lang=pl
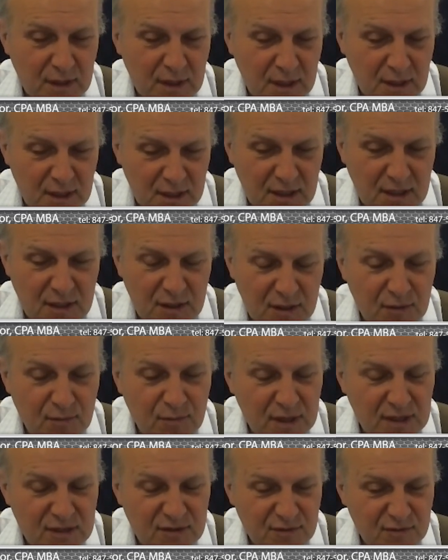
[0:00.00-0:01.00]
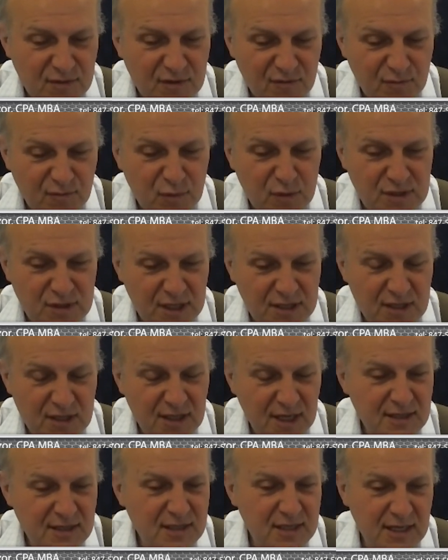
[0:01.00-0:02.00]
i mieć w budżecie
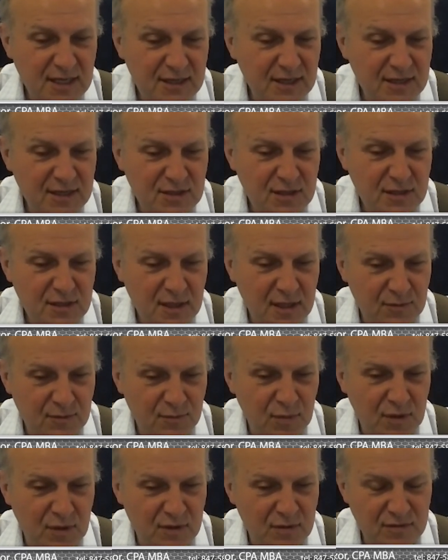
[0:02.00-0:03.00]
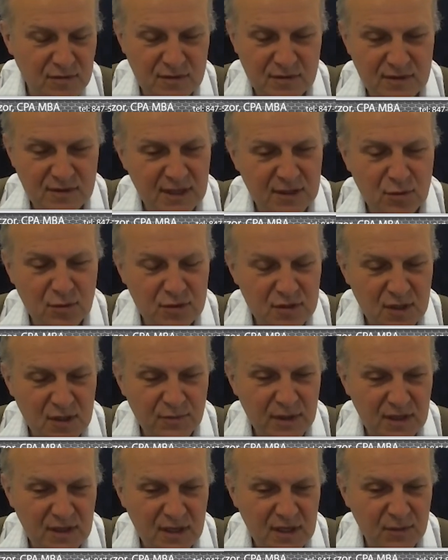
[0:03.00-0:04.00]
także na, na dzisiaj, bo na dłuższą
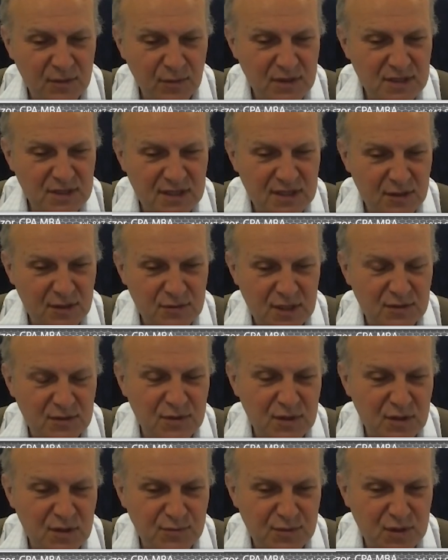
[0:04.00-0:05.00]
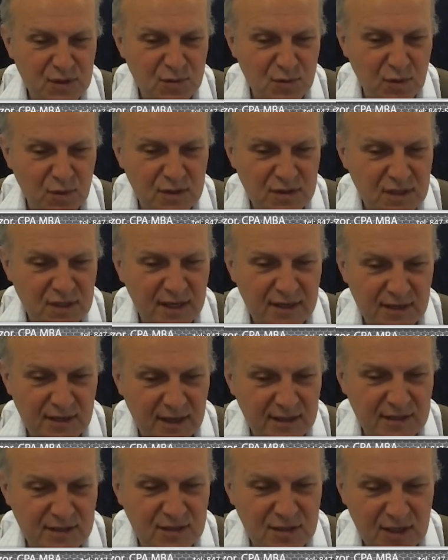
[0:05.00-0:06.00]
metę nie można cały czas myśleć o przyszłości, a,
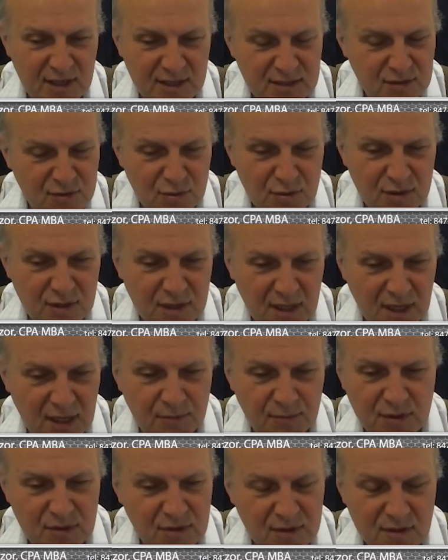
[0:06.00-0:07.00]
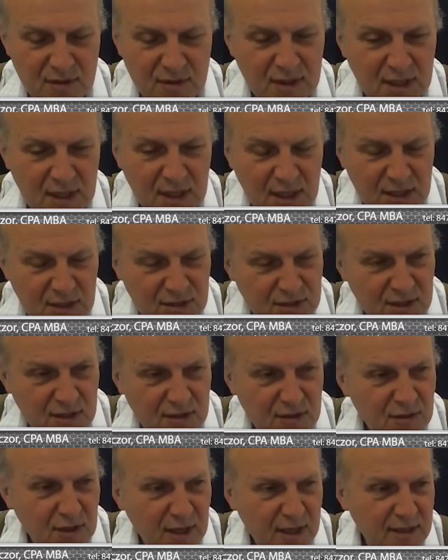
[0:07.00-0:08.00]
a dzisiaj suchy chleb, bo to się nie
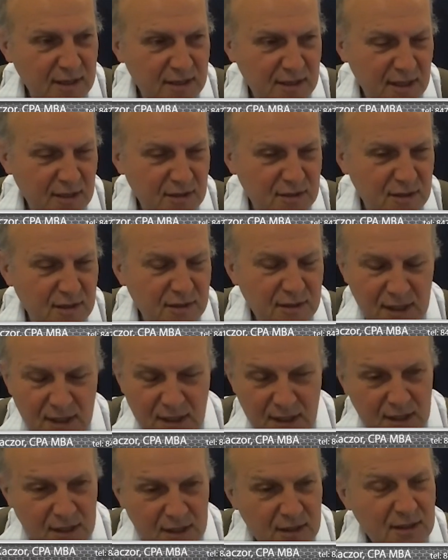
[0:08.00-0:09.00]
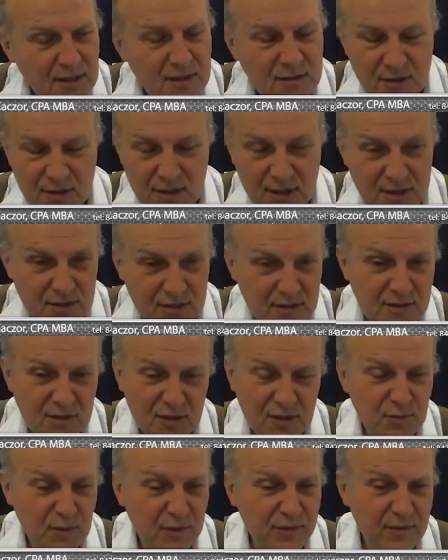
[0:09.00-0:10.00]
dodaje. Także jest, nie
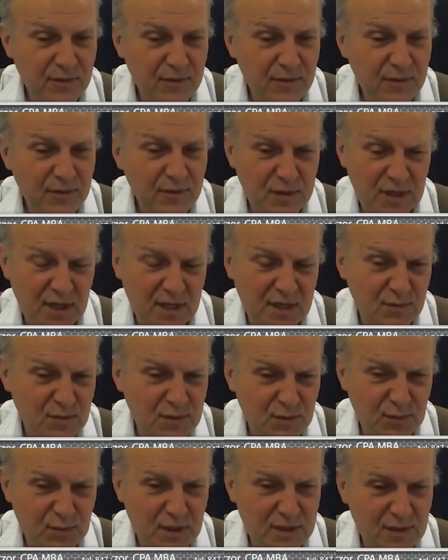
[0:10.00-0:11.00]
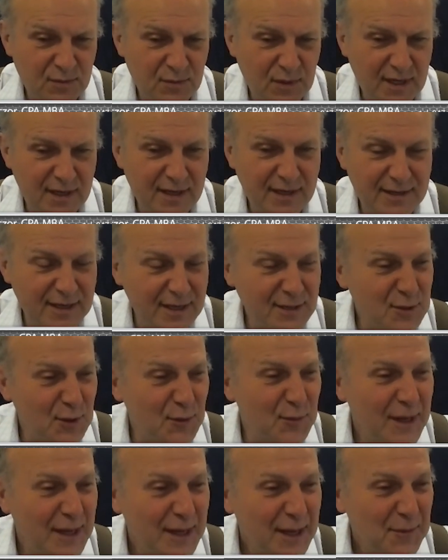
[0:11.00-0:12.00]
odpowiem na to pytanie, przepraszam, ale jest
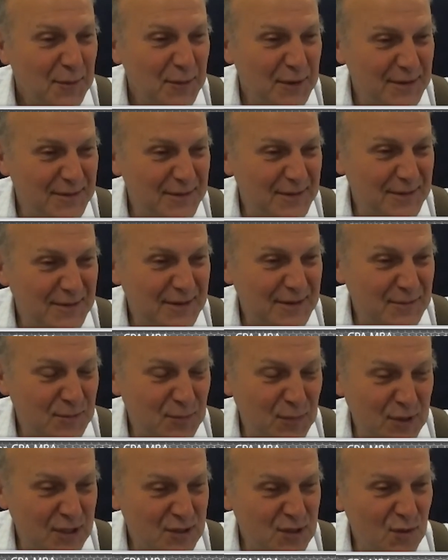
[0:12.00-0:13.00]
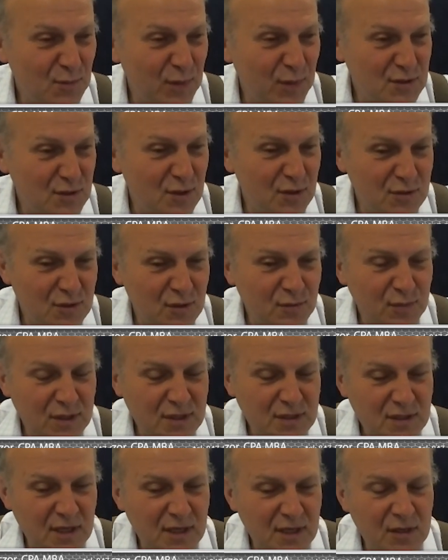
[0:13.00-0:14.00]
to, jest to bardzo
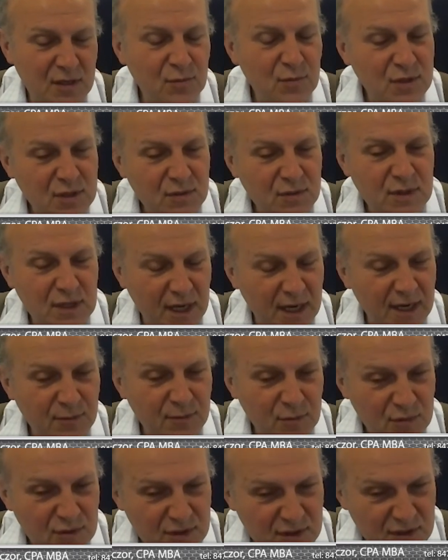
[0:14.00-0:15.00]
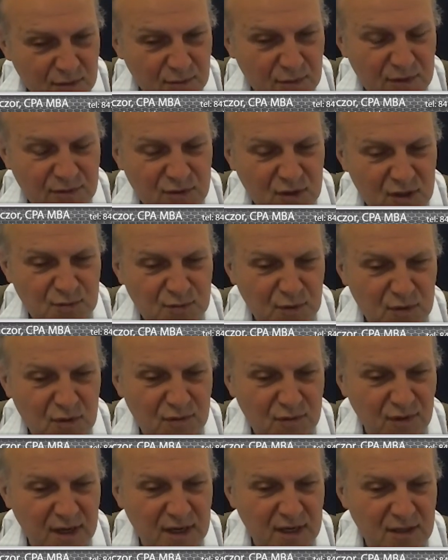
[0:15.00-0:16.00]
osobiste i musimy, ale musimy wziąć pod
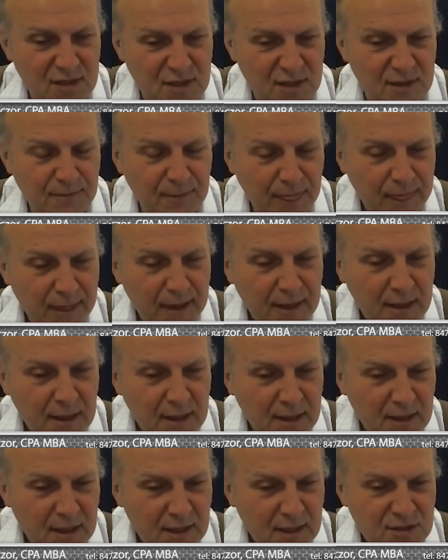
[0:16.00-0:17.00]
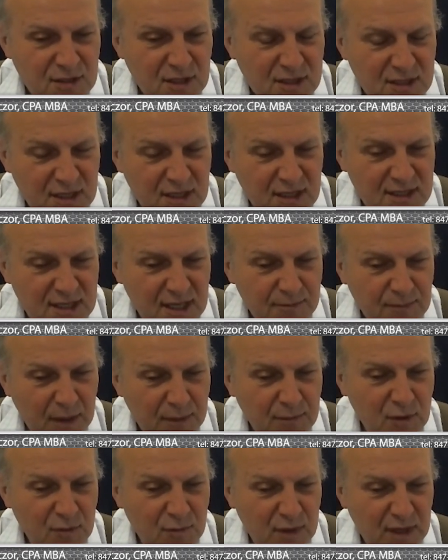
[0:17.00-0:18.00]
uwagę, że, że jeżeli nie
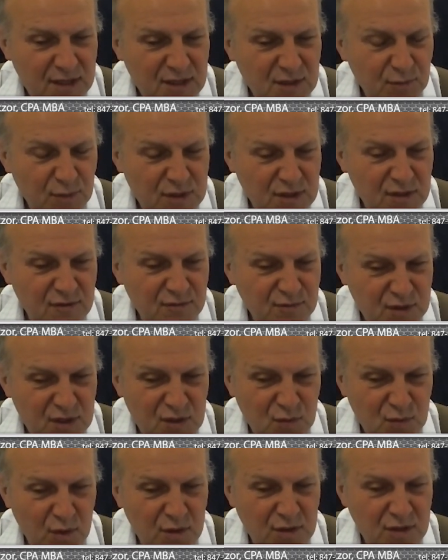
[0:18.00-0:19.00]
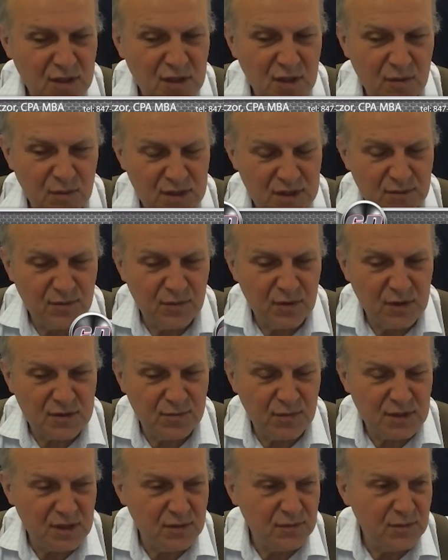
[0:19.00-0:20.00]
zadbamy o nasze potrzeby w przyszłości, to możemy,
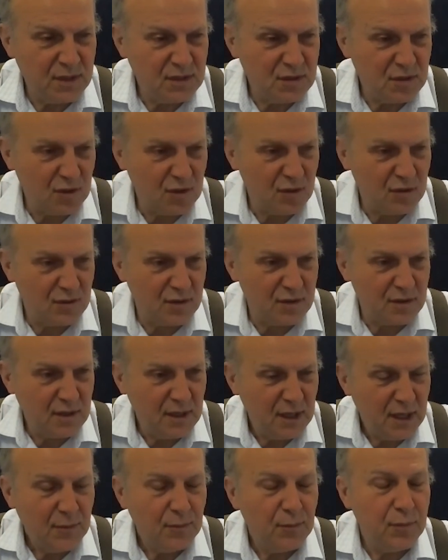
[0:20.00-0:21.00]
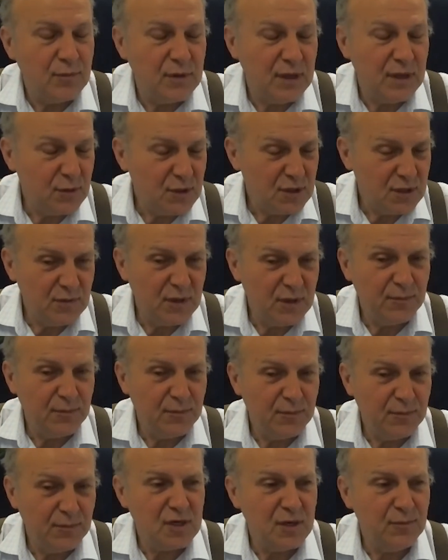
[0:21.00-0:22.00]
możemy mieć schody. Nie musimy,
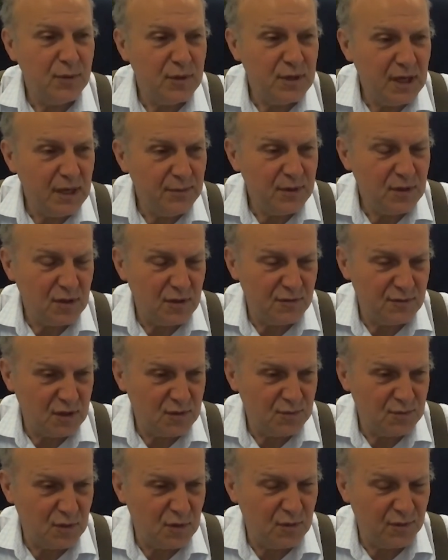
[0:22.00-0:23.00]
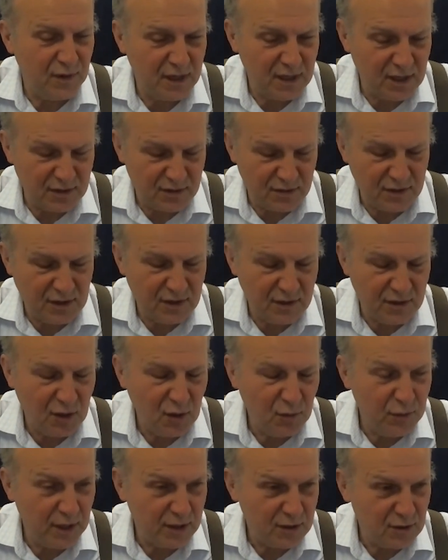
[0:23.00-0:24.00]
potrzebujemy to wziąć pod uwagę. Nie, nie
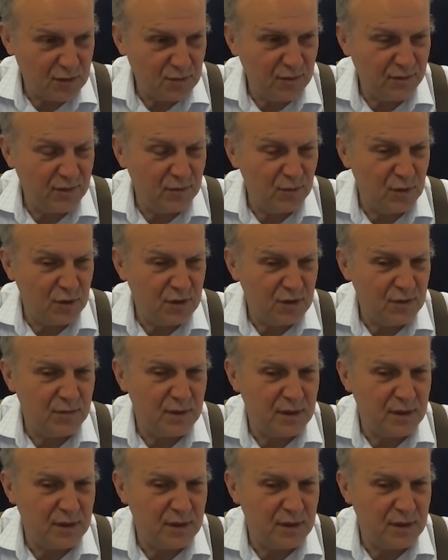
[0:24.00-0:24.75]
lubię, jak ktoś mówi musimy.